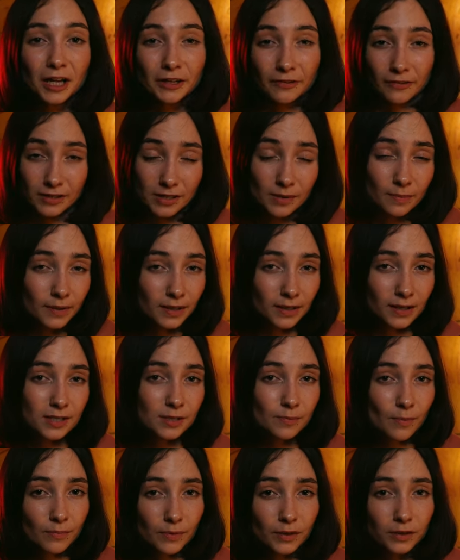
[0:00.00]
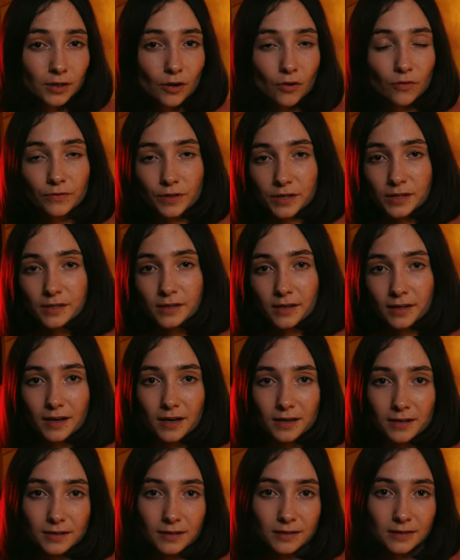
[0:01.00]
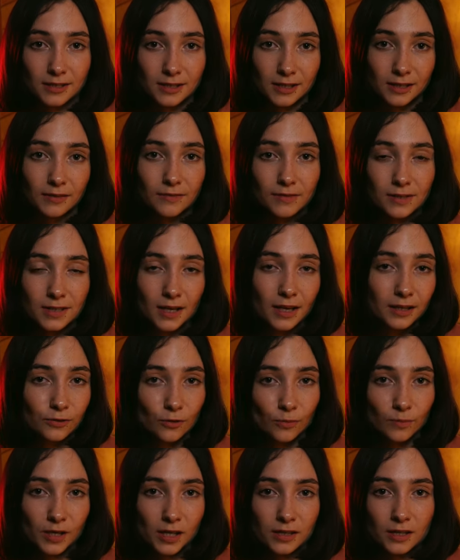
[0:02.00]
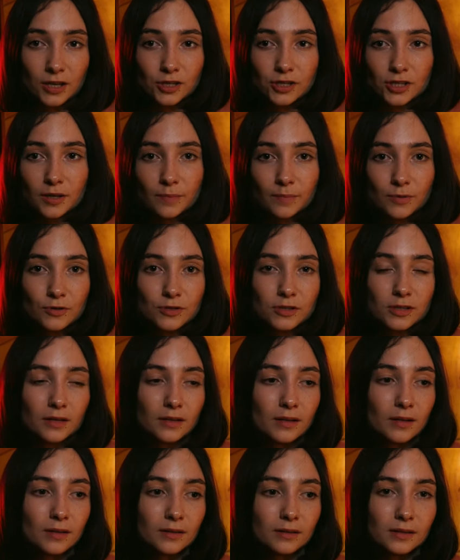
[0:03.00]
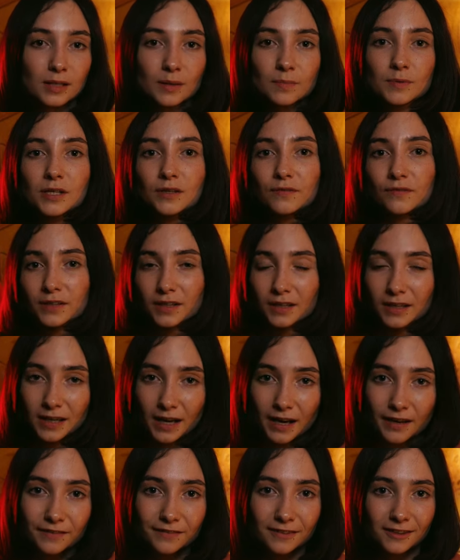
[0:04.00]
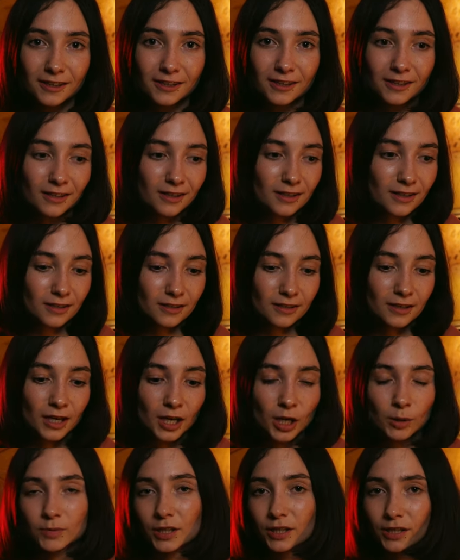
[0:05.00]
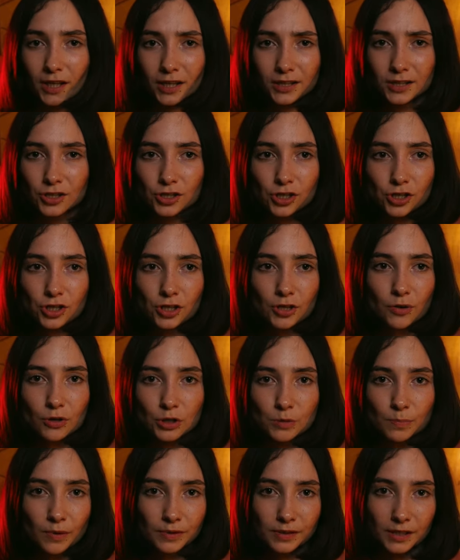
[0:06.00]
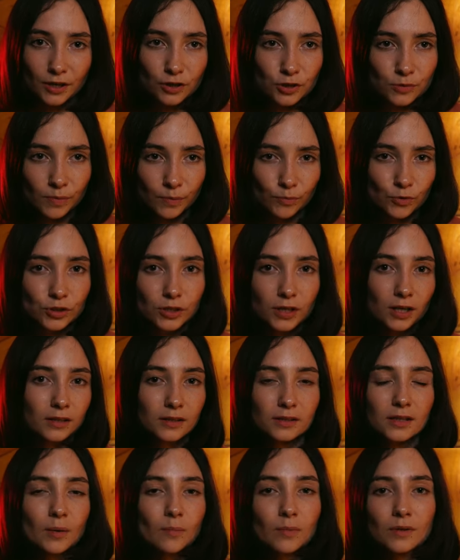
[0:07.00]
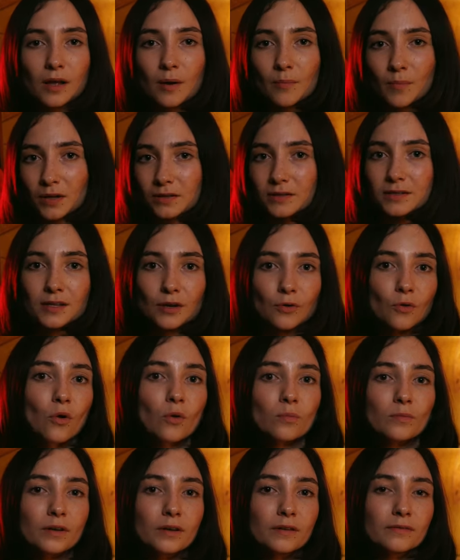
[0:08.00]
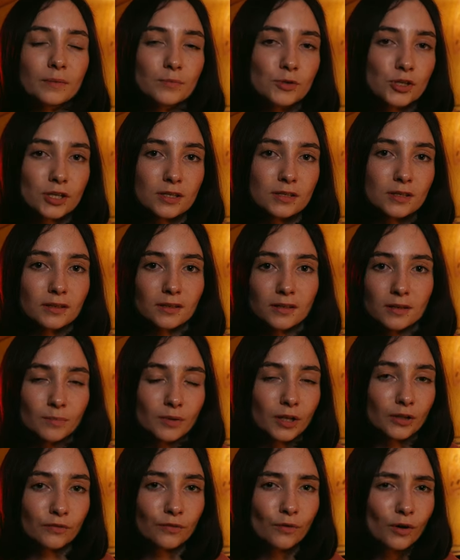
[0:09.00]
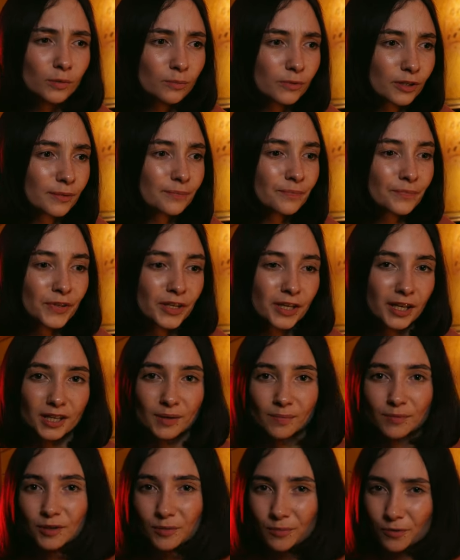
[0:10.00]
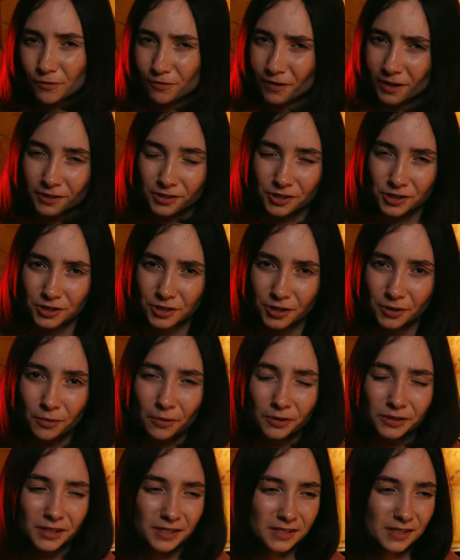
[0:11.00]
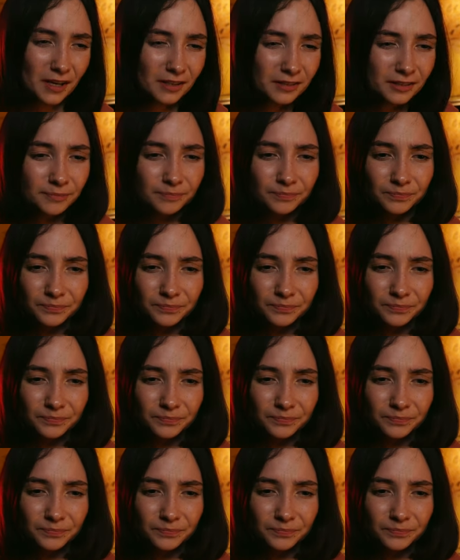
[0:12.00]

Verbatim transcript: Но в один прекрасный момент я увидела, как э, с этого сайта у меня начали просто тыбзить фотографии, и мне это, конечно же, не очень понравилось, потому что я тогда была мало знакома вообще с этой платформой. Это было буквально 4 года назад.